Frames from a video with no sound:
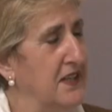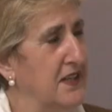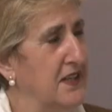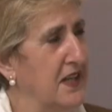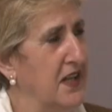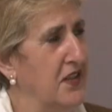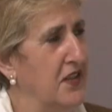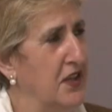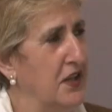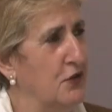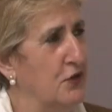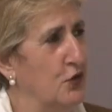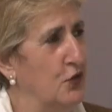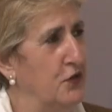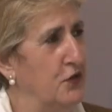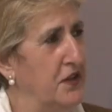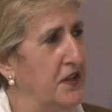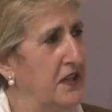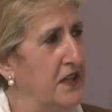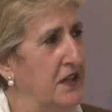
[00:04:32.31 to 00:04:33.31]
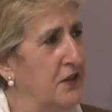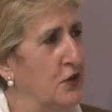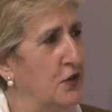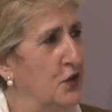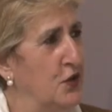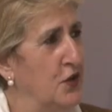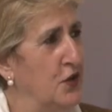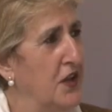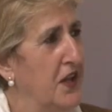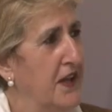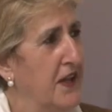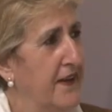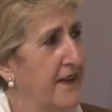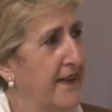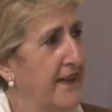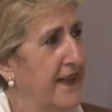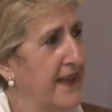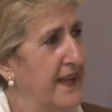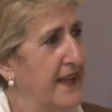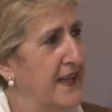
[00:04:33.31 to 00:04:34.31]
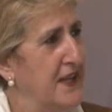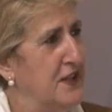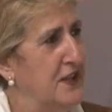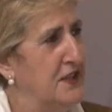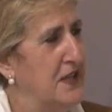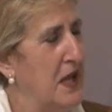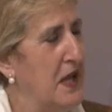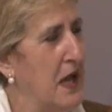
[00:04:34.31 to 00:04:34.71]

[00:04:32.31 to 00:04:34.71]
que hacer con dinero, eh,